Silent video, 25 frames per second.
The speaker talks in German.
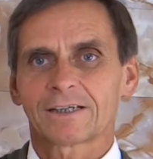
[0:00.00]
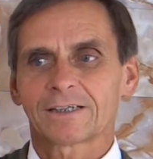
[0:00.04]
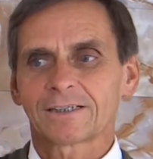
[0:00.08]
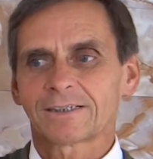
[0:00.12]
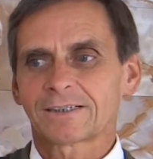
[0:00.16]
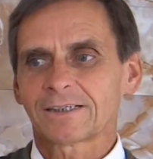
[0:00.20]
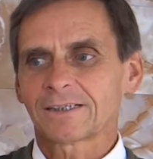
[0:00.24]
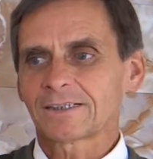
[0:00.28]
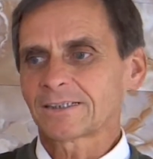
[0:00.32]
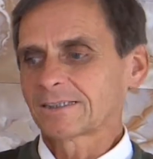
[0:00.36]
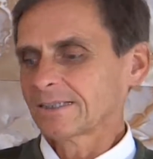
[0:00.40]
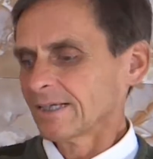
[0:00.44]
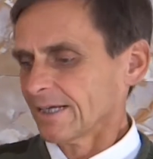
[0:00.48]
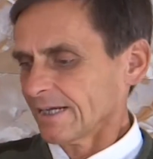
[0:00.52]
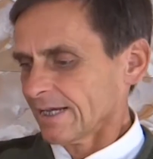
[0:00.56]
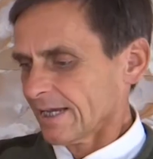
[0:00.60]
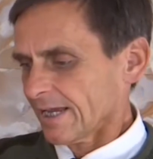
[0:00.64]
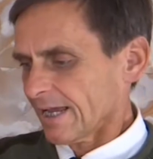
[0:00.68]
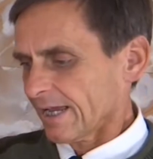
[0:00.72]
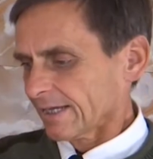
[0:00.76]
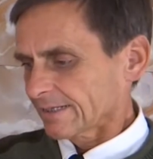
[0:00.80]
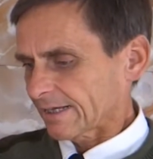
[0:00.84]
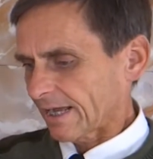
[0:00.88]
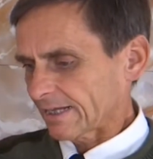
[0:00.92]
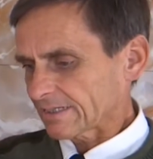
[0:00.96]
Ich, ich
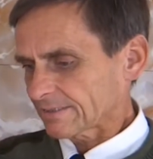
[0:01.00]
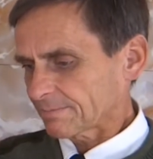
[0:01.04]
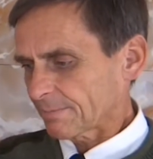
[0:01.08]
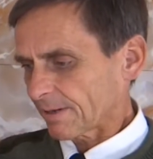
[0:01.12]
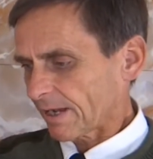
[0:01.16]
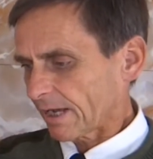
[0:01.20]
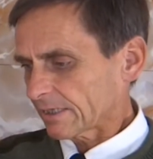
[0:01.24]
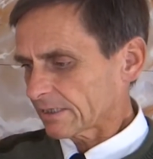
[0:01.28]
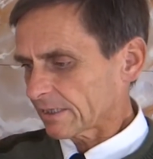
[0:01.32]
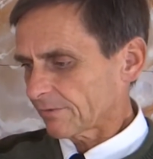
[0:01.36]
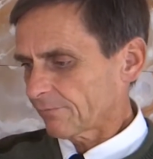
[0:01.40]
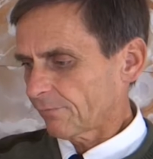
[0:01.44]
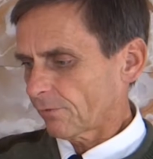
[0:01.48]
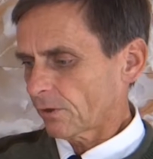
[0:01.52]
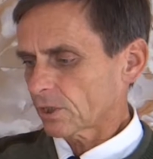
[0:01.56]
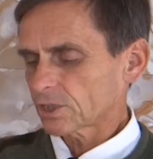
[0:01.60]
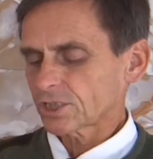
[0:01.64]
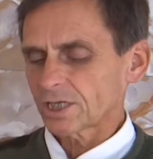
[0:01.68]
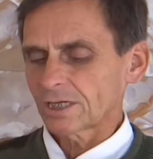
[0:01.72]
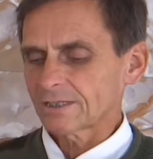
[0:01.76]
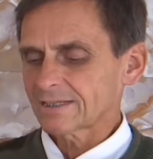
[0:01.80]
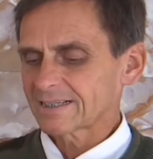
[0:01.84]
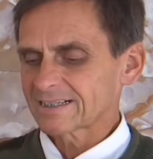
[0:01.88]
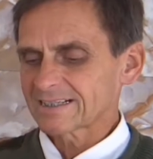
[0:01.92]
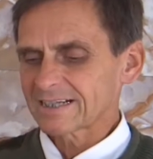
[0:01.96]
kann es mir gar nicht
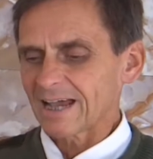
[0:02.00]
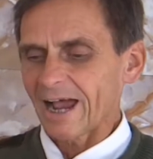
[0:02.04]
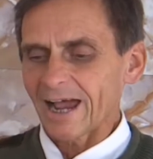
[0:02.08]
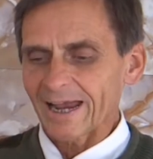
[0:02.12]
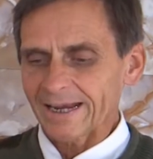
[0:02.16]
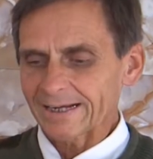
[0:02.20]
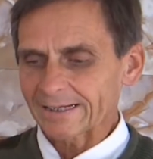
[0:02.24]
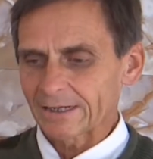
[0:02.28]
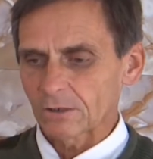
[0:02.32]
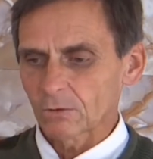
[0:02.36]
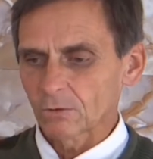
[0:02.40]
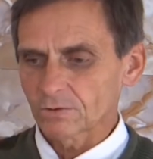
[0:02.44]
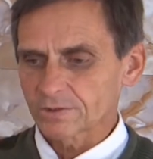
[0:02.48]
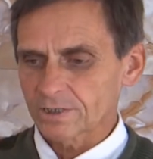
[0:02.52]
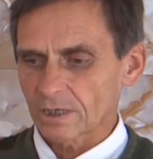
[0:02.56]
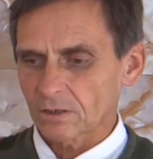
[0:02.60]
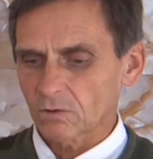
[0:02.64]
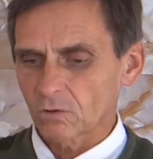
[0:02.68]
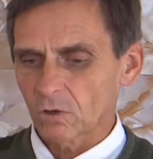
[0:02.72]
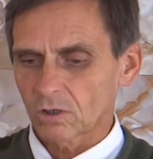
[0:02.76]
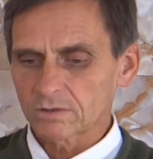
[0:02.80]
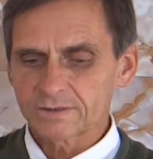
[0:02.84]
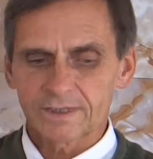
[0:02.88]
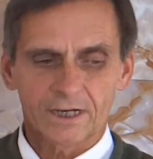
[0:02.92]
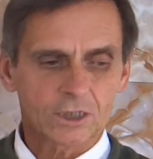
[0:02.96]
vorstellen. Zeitloser
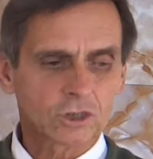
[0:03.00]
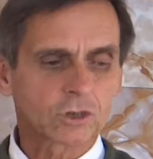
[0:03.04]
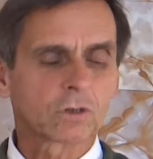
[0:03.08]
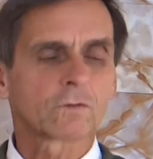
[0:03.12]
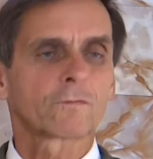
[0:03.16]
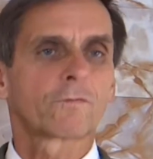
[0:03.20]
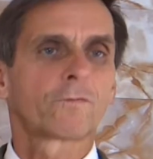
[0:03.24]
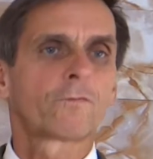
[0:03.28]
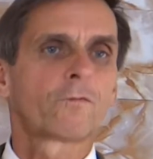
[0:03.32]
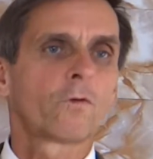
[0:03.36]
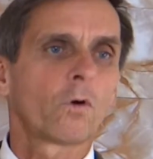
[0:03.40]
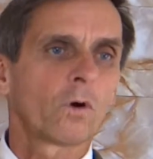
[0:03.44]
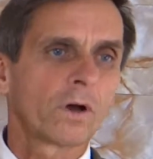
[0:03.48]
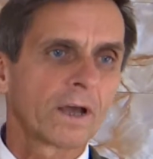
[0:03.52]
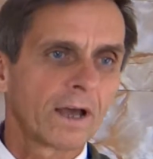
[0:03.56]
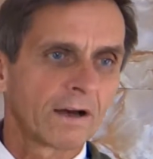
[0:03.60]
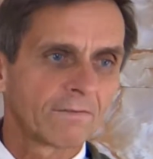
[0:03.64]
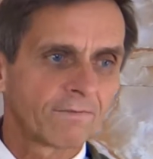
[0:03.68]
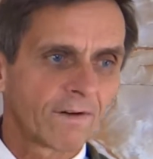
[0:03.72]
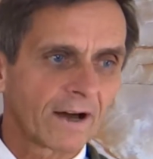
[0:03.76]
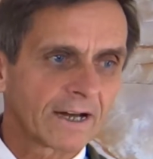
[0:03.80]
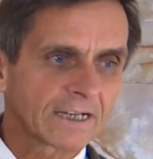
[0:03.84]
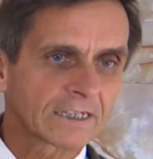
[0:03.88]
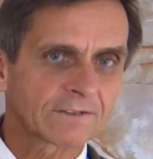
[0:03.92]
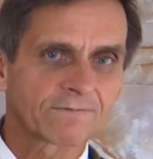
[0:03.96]
Gott, der schon vorher
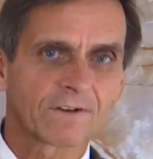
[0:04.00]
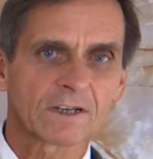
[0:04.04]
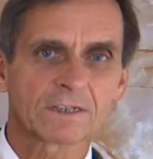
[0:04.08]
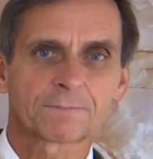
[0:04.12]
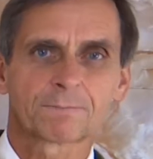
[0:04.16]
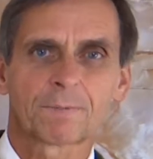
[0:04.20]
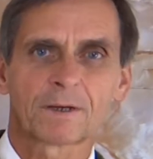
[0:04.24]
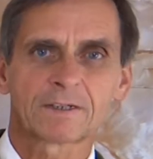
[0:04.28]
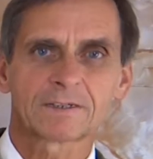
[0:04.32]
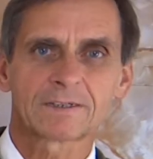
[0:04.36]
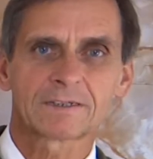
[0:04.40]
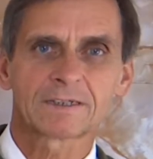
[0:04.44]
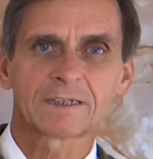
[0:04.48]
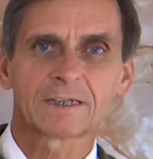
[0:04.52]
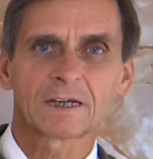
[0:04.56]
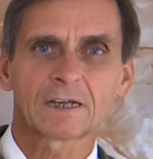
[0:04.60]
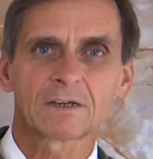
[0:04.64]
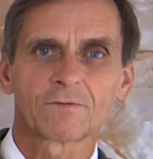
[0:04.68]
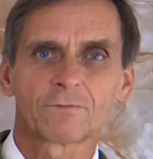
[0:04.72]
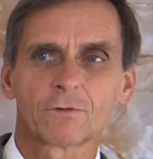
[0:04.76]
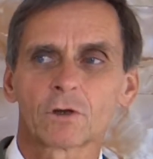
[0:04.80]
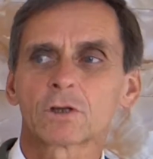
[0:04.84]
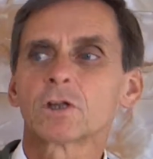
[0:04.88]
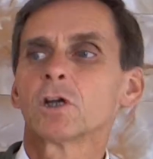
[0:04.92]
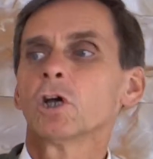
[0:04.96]
weiß, was
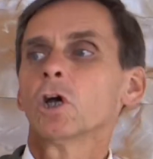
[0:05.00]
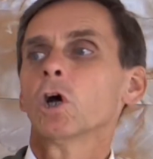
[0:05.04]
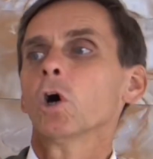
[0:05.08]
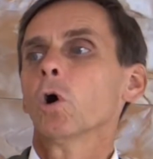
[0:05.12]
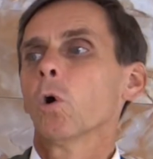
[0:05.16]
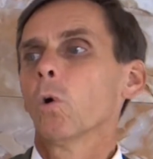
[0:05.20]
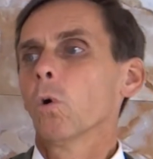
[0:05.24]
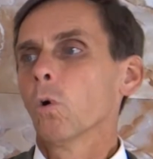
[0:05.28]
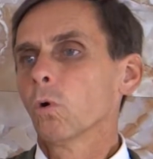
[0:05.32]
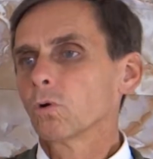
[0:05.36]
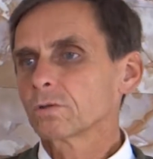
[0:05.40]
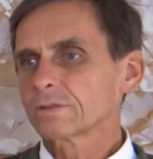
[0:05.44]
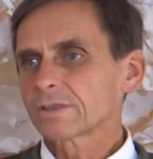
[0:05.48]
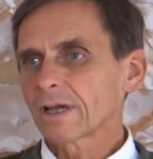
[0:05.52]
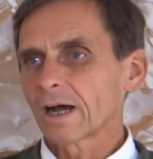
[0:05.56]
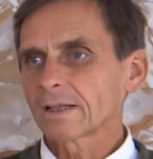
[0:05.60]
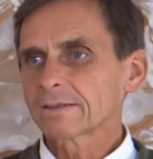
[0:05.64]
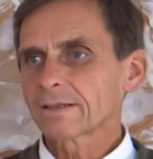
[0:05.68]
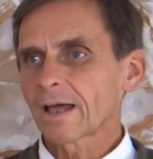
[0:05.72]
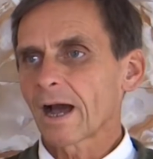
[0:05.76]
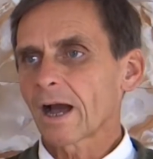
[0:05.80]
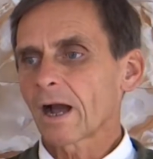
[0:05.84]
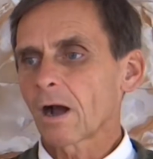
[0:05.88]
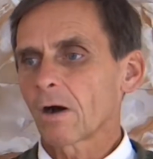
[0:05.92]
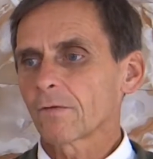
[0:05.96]
passieren wird und dann
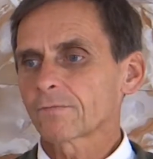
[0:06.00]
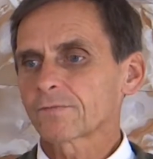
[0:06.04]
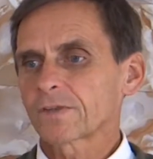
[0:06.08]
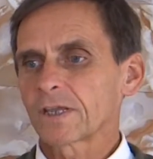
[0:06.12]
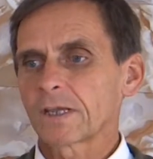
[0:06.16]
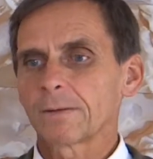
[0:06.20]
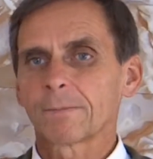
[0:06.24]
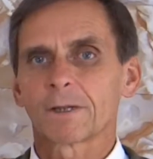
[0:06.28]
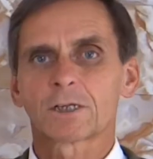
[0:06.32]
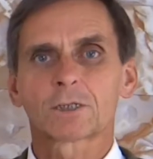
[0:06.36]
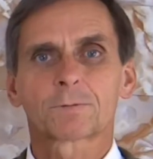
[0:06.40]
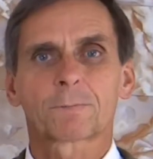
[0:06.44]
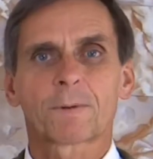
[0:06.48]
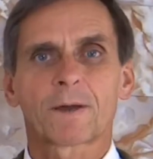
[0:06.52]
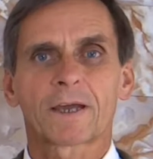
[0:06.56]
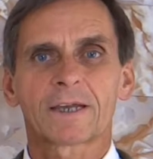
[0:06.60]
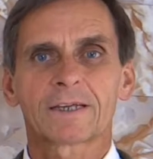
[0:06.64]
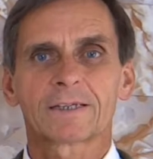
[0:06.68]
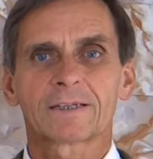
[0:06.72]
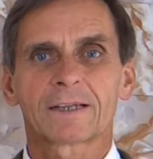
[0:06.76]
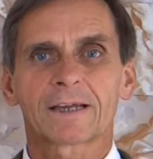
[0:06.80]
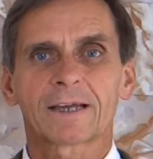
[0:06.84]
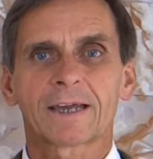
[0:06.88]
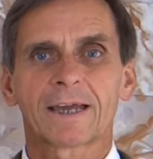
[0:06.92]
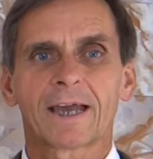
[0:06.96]
darauf
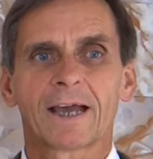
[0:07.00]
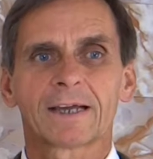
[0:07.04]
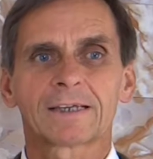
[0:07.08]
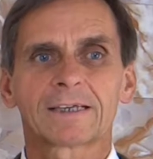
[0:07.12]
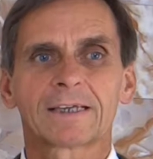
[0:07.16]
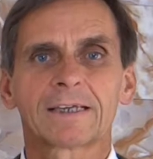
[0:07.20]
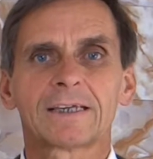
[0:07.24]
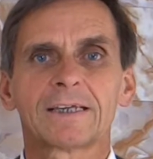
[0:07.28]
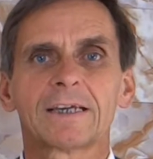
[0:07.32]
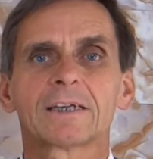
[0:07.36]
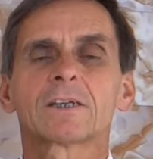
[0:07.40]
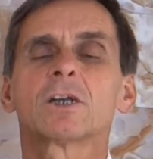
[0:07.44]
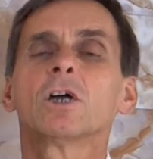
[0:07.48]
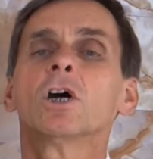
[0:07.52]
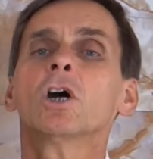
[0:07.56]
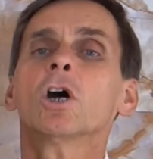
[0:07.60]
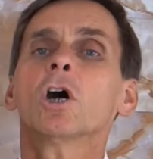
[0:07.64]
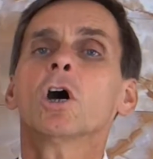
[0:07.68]
dementsprechend reagiert.